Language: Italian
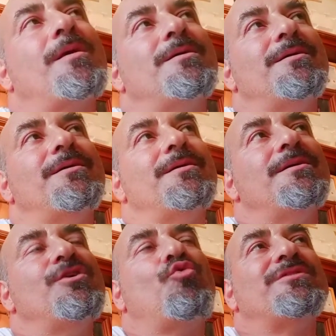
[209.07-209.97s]
eh,
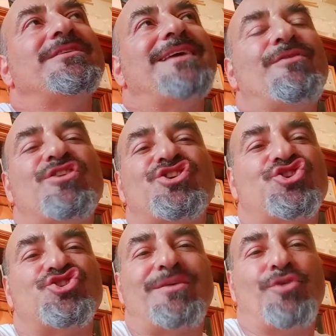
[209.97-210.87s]
il quotidiano
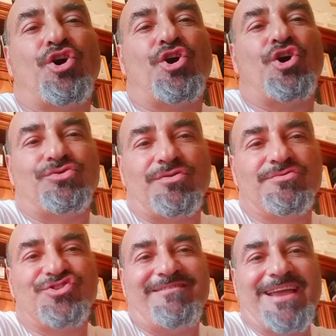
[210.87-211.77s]
esce già morto,
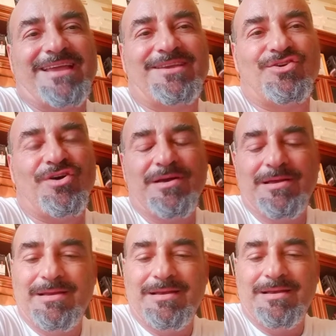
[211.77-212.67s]
già vecchio,
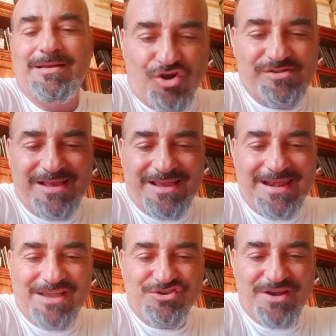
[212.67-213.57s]
le cose che
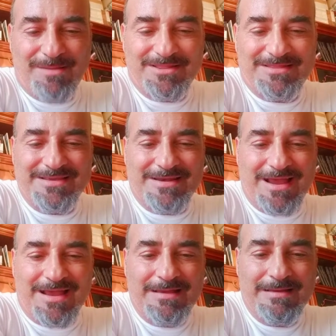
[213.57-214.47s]
leggi la
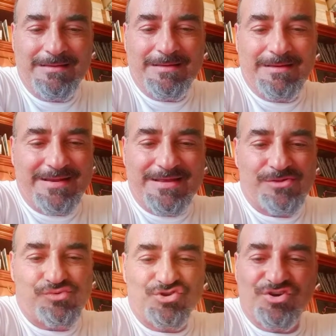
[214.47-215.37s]
mattina lì
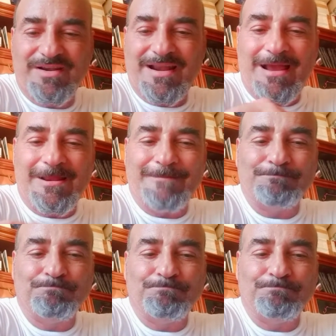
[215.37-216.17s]
sul giornale